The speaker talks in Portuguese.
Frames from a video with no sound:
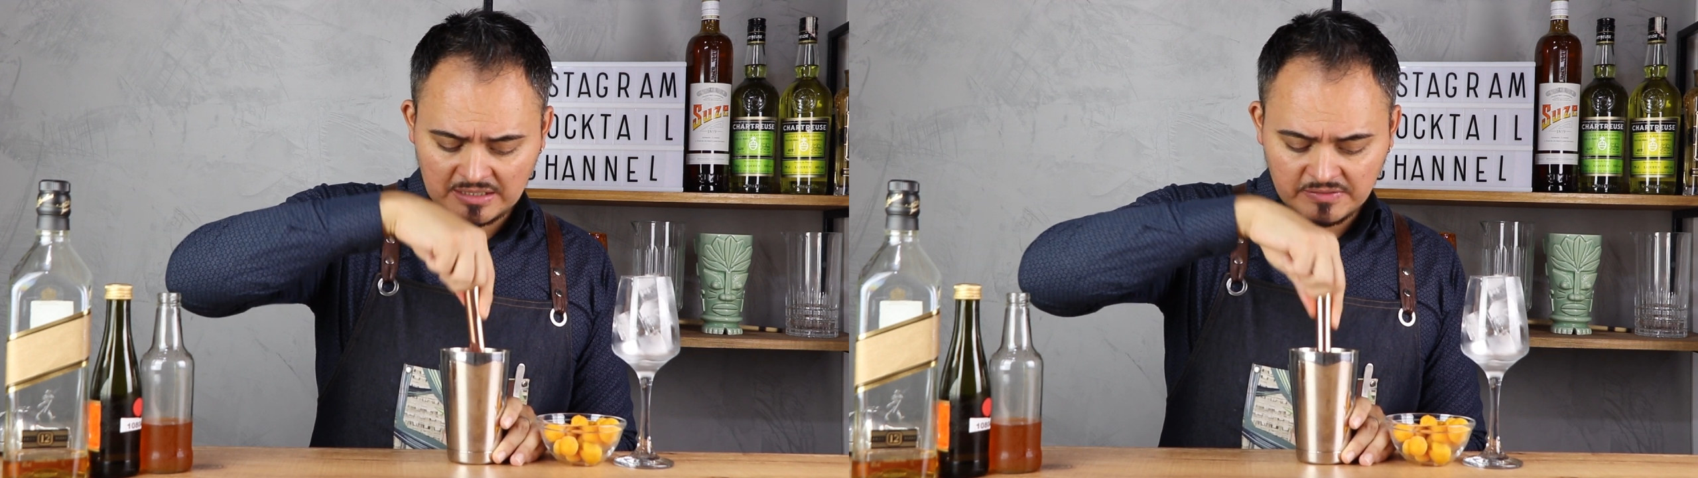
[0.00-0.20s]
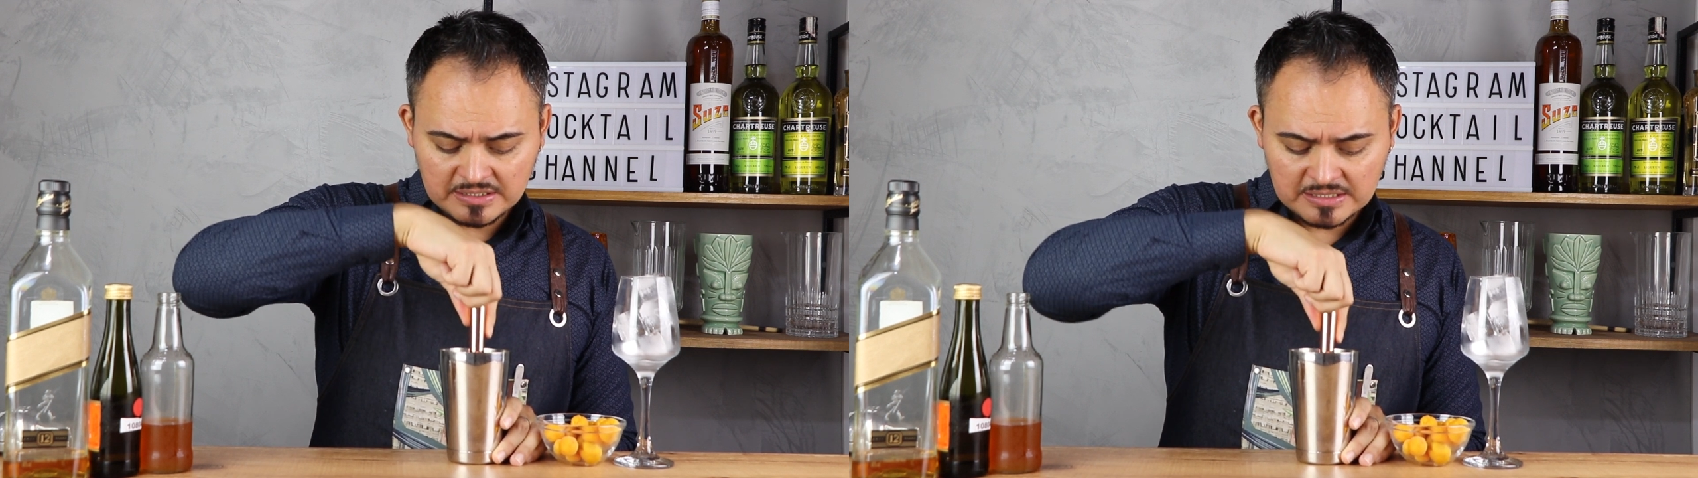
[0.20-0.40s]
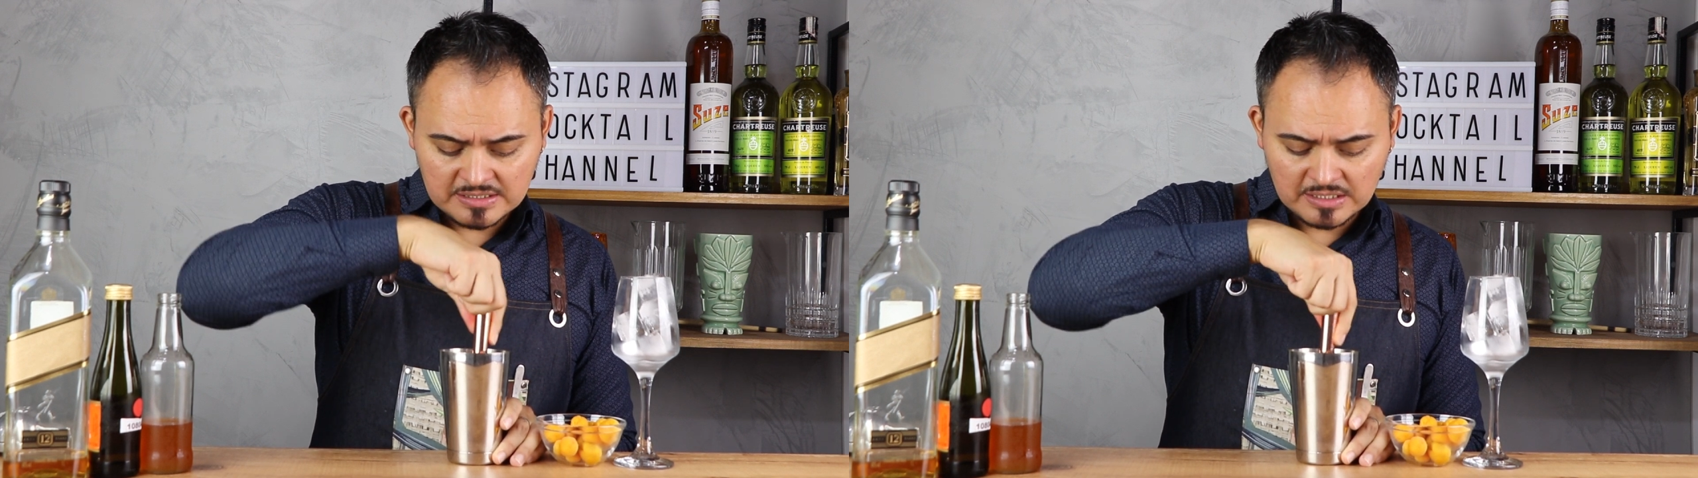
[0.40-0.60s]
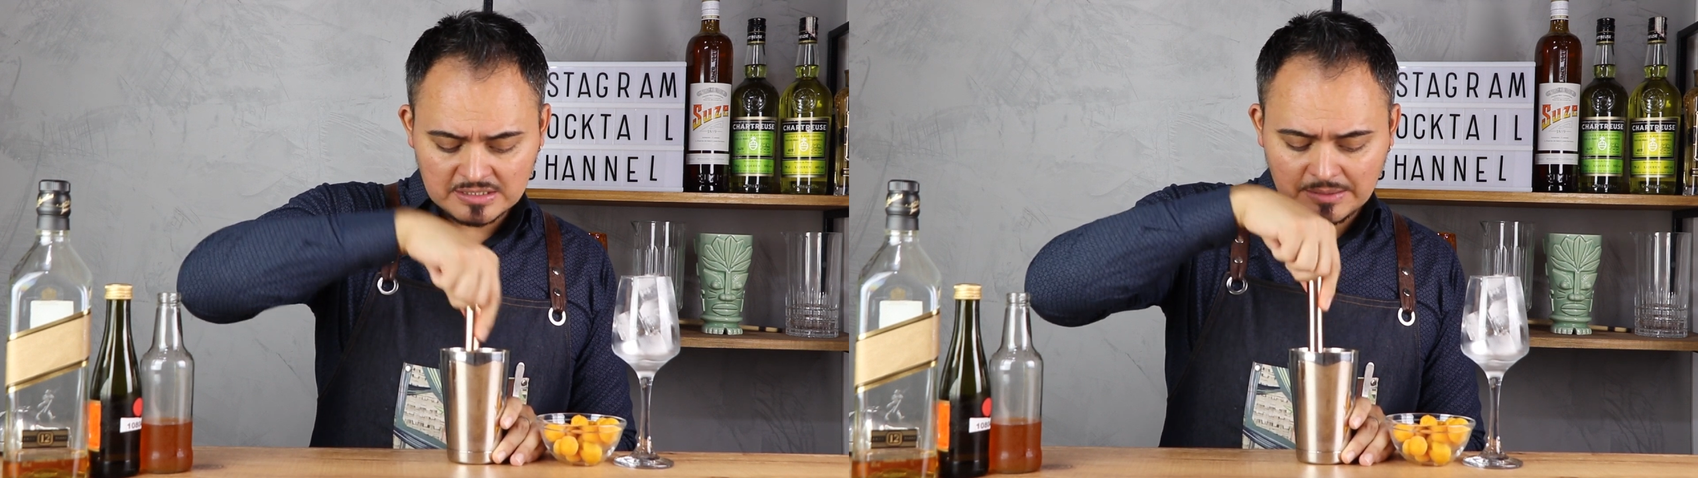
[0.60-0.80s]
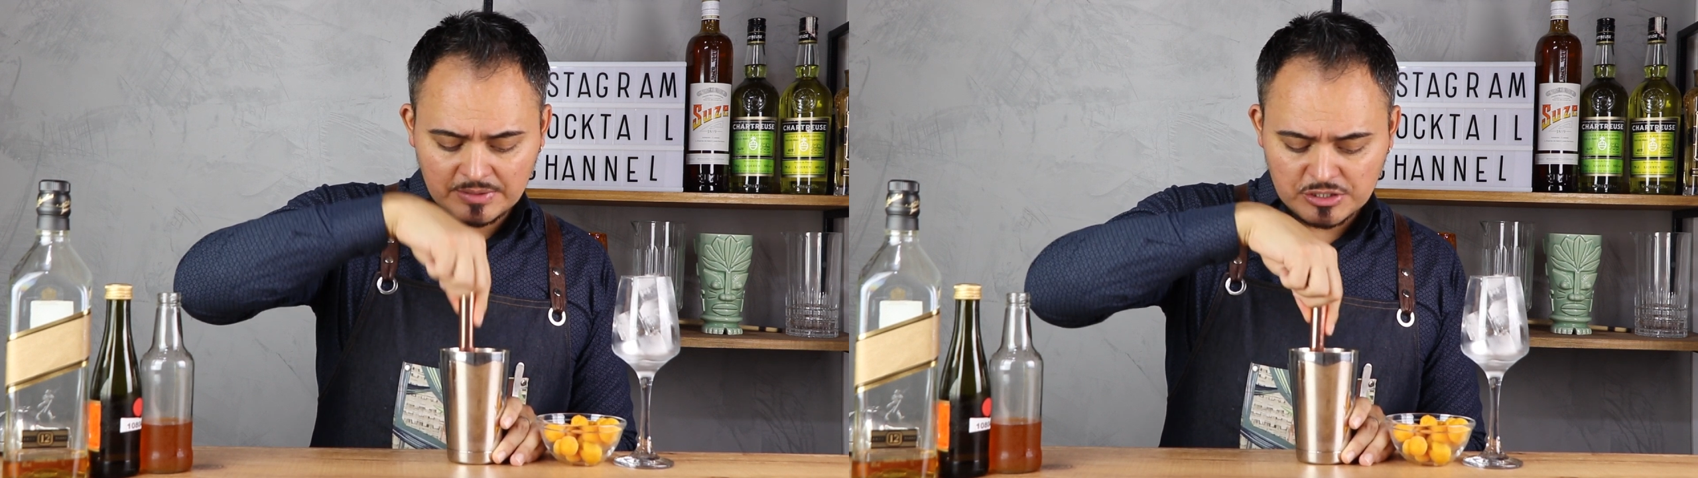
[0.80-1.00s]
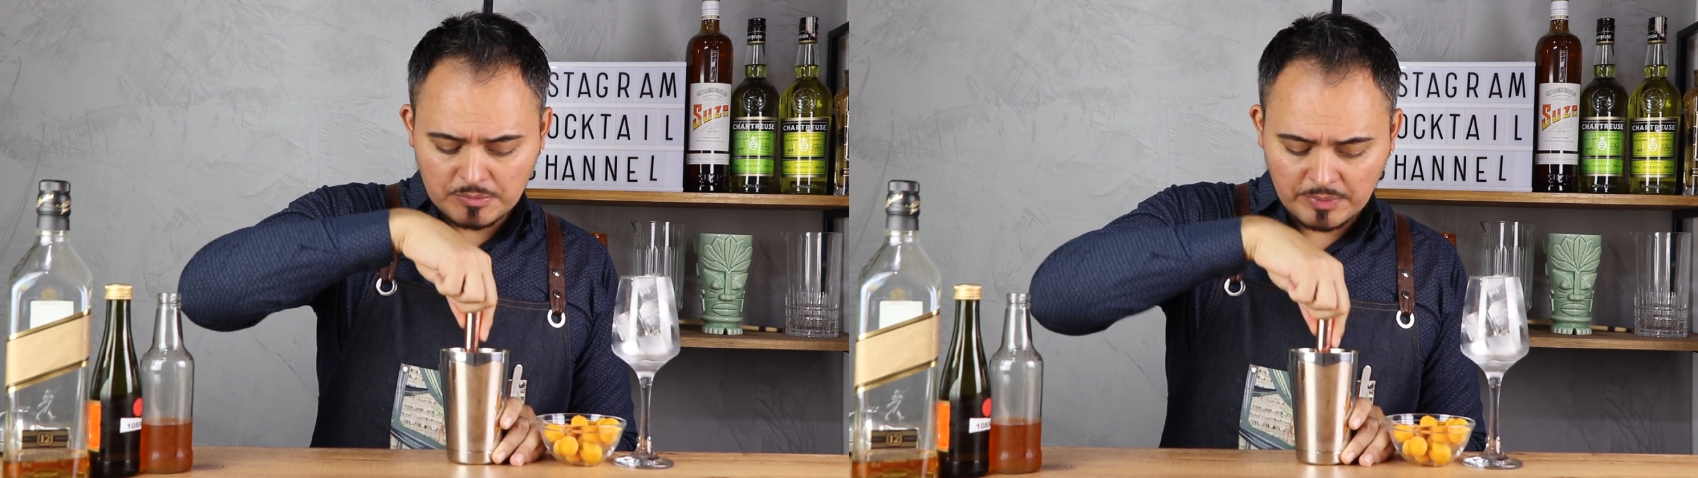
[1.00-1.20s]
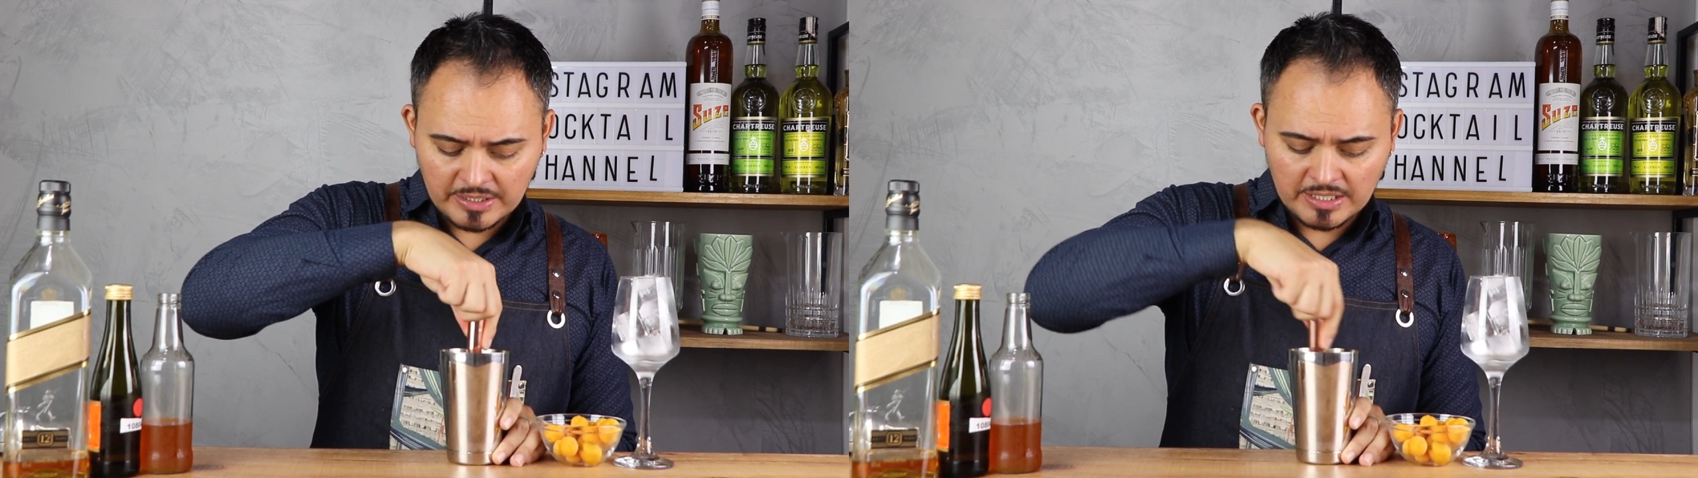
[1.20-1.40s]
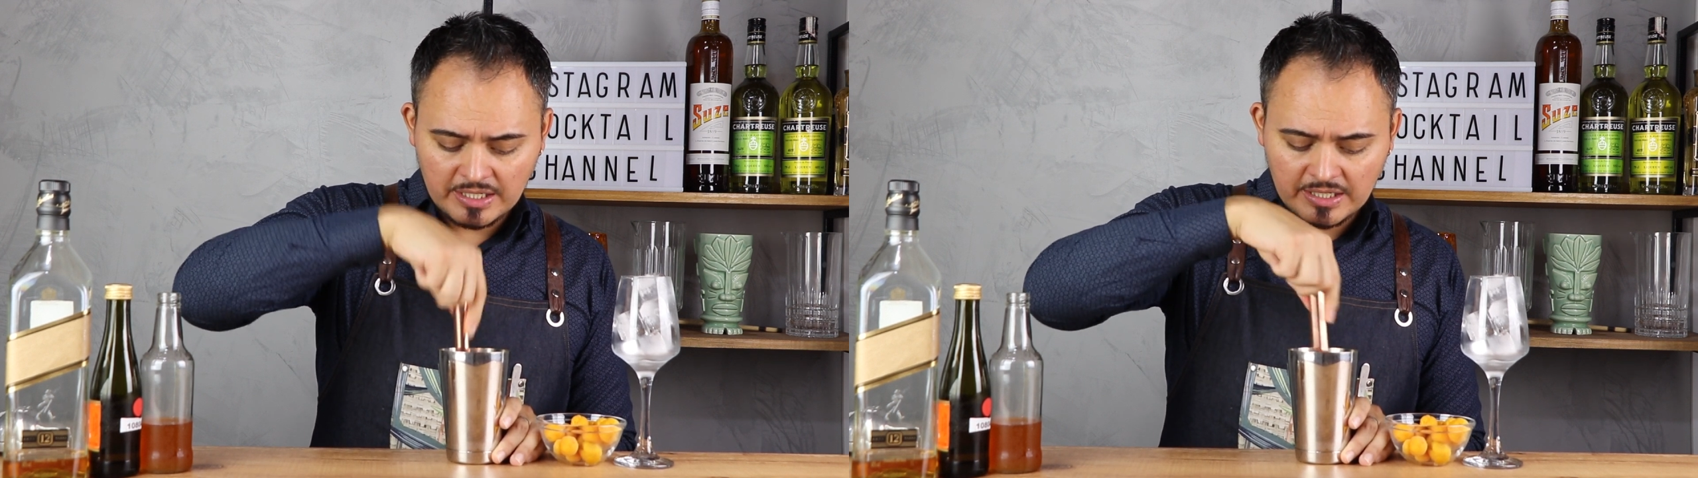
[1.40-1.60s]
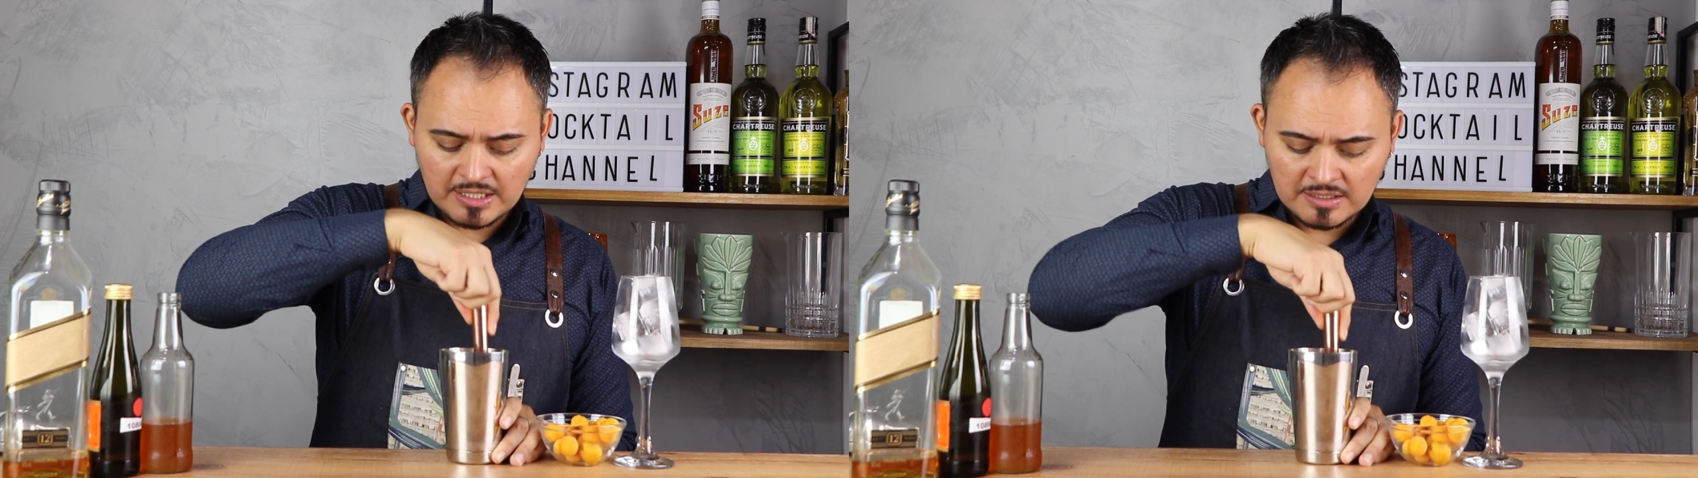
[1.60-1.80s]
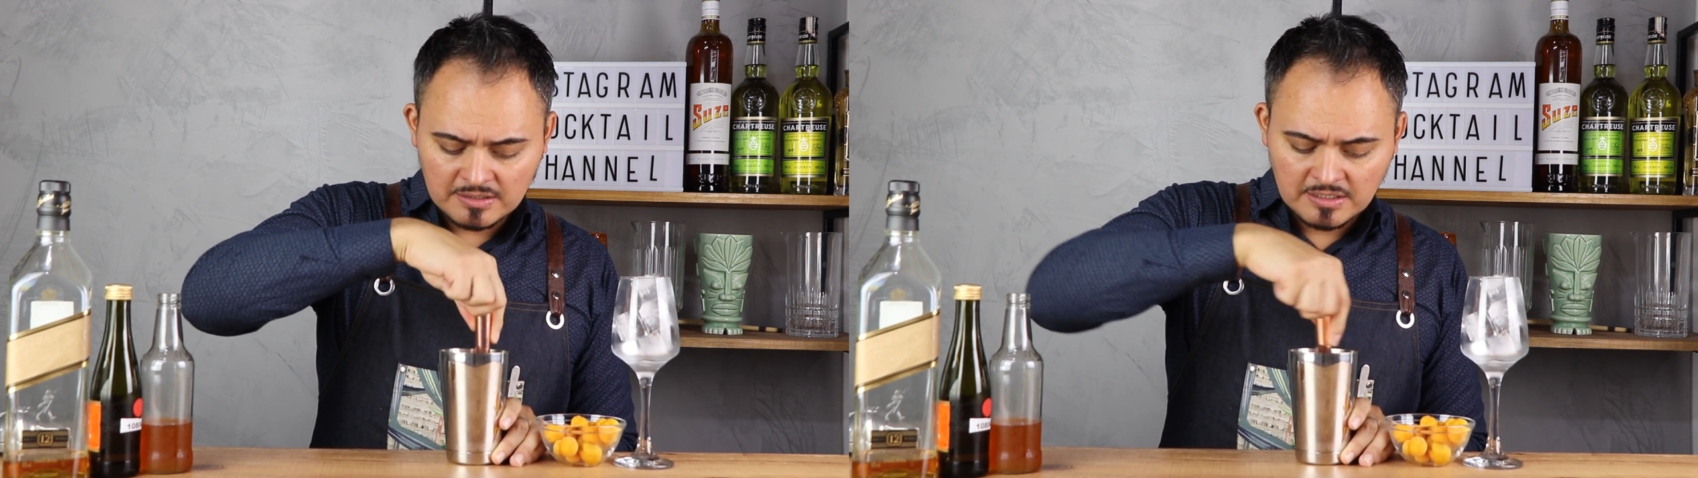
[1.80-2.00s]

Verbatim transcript: Às vezes tem semente pequena.